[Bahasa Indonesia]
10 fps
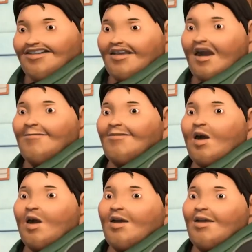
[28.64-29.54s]
Iya,
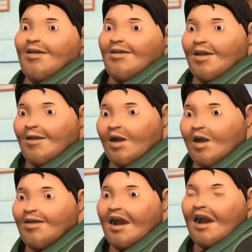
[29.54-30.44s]
Bos.
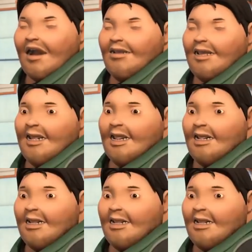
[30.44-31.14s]
Sopo kah? Eh,